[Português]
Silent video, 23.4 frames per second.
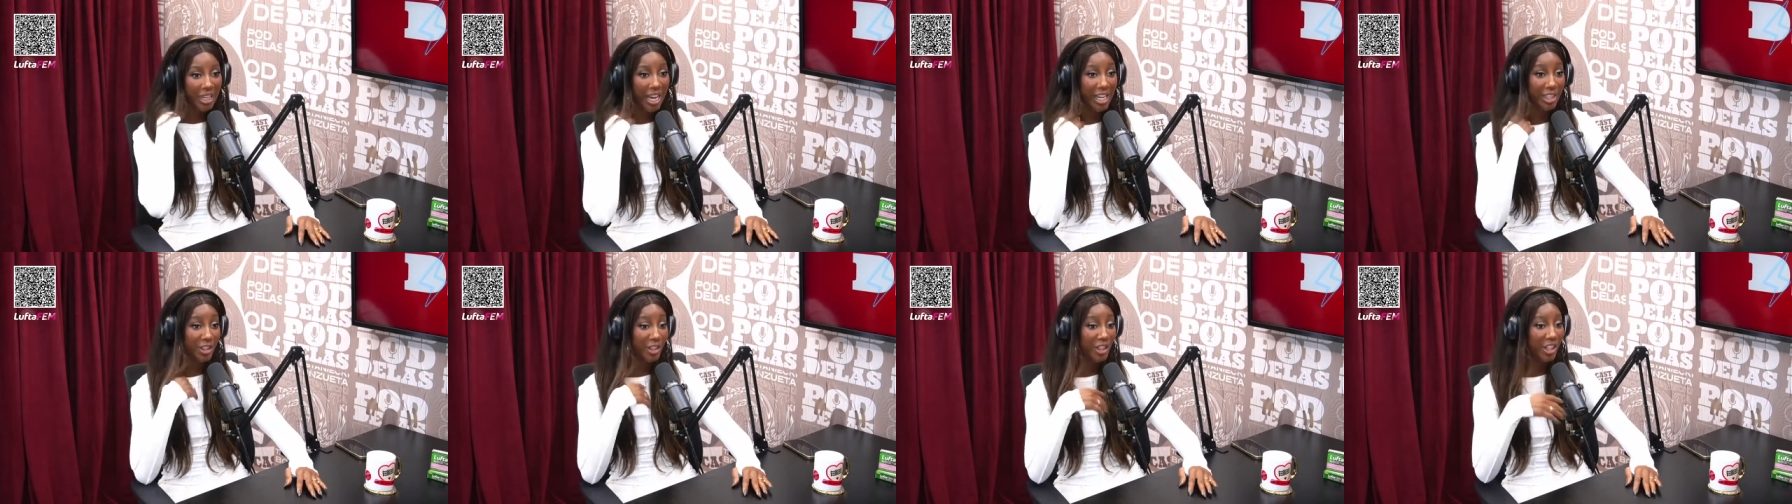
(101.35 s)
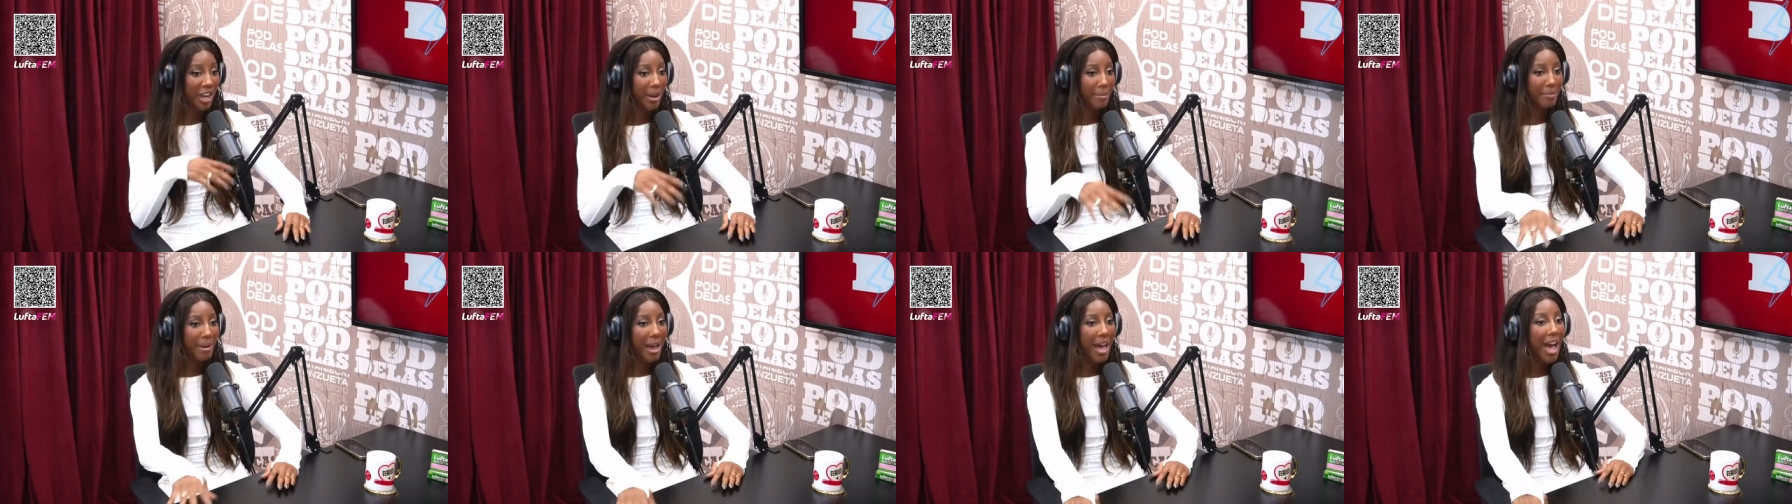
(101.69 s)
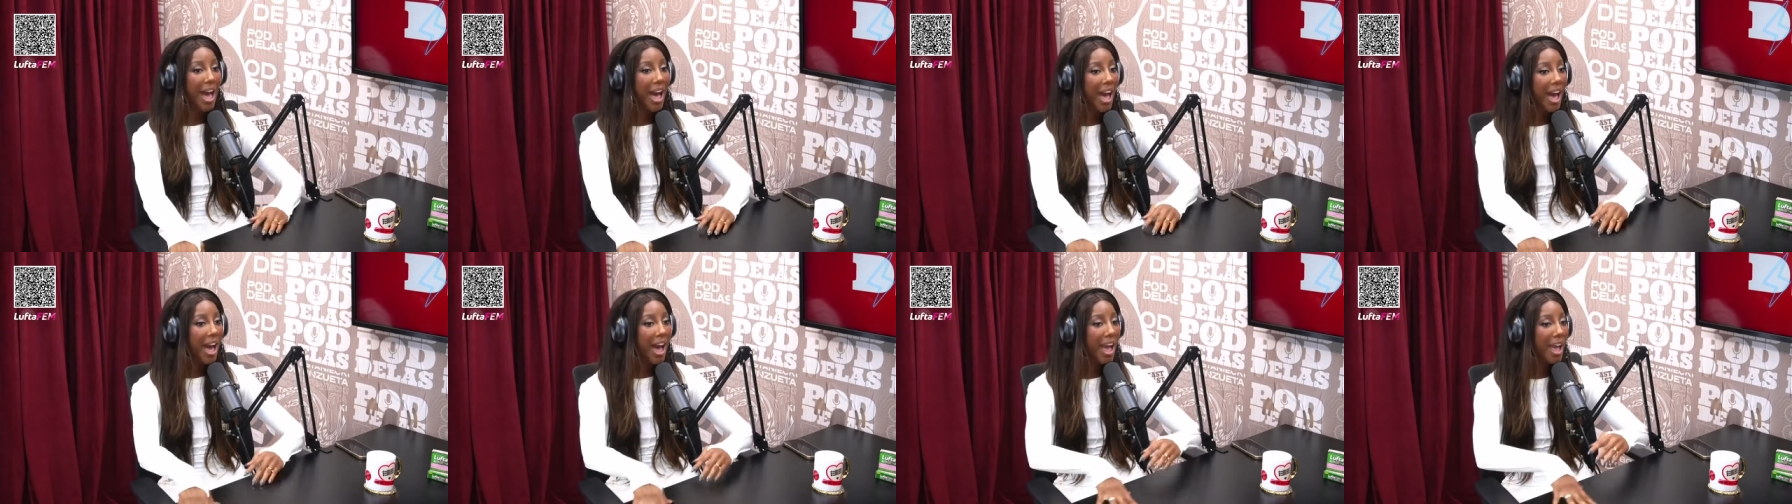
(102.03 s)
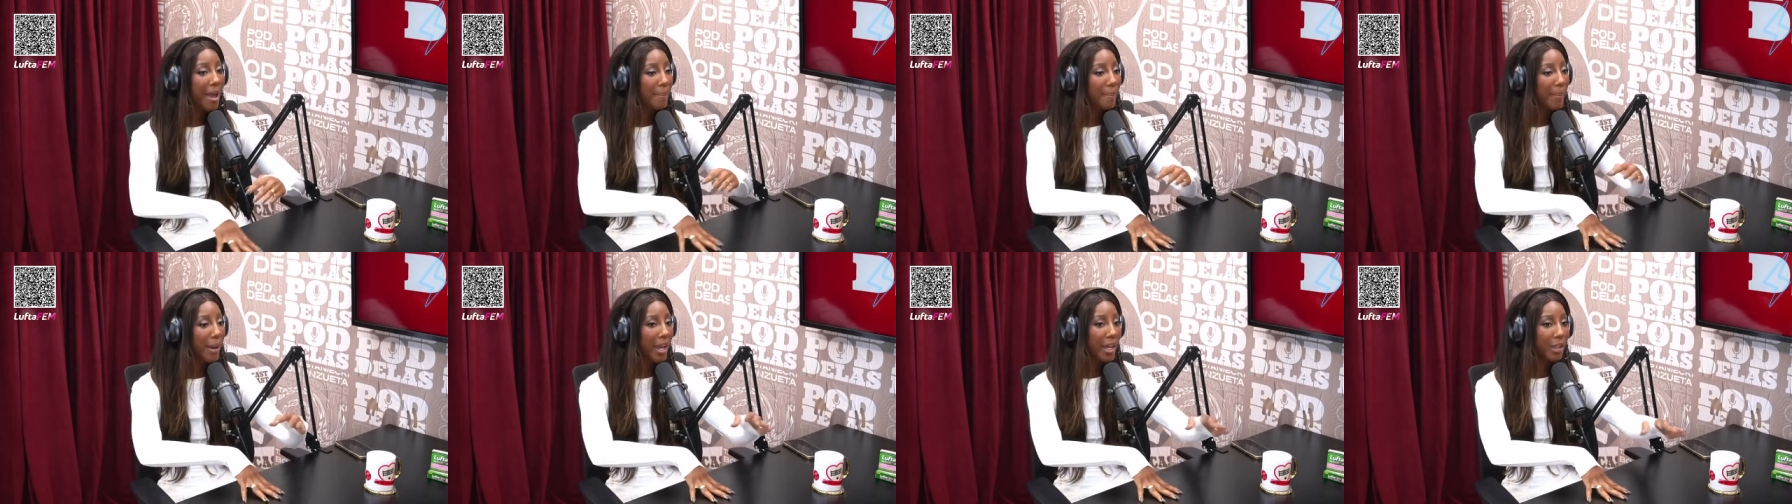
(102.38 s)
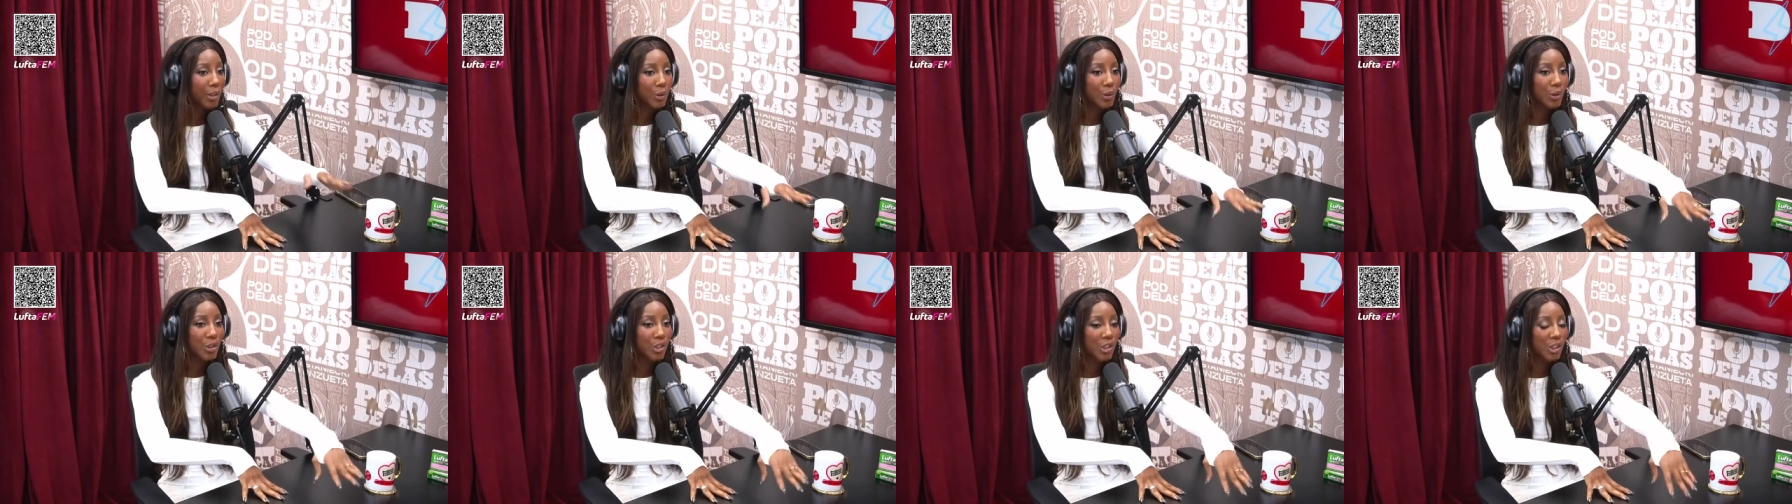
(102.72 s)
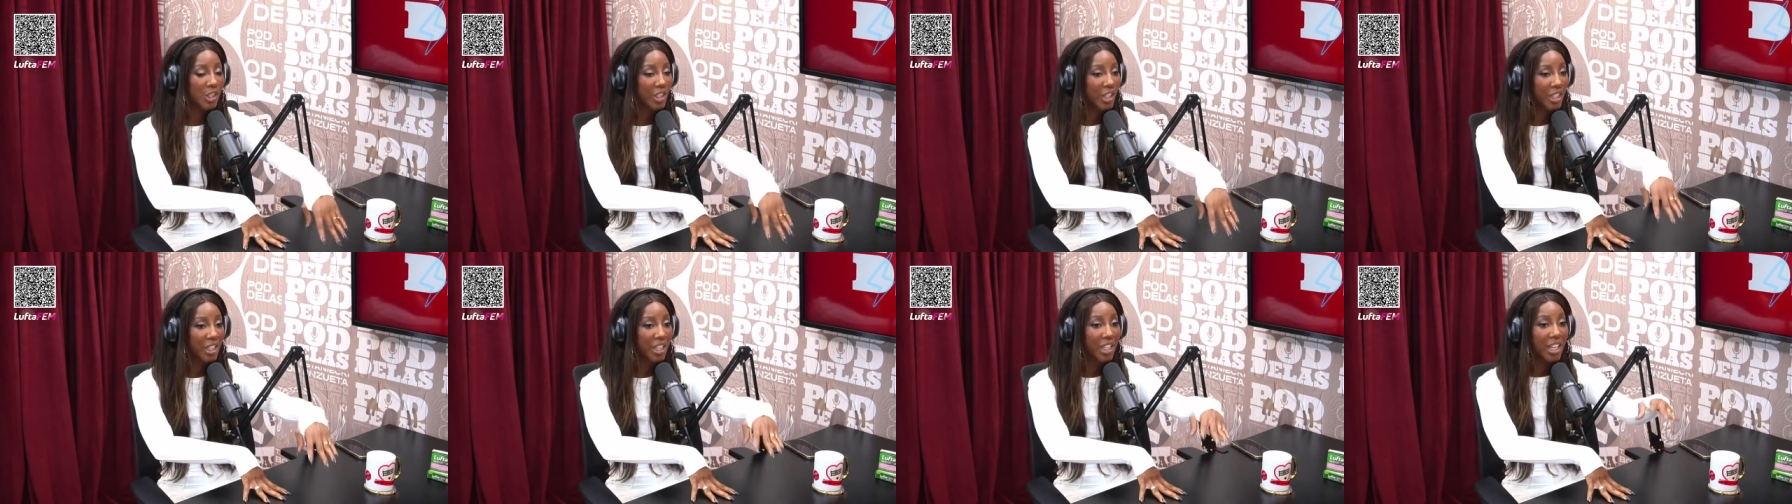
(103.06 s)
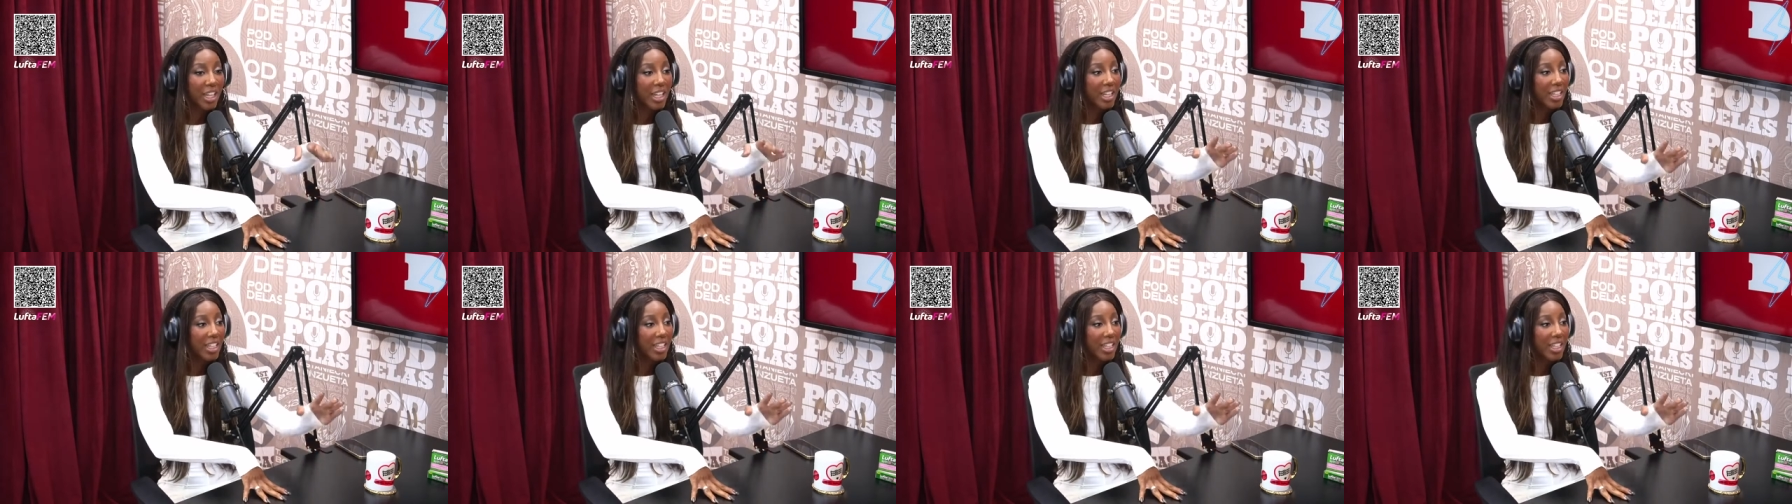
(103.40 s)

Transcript: acha que a Barra é perto de,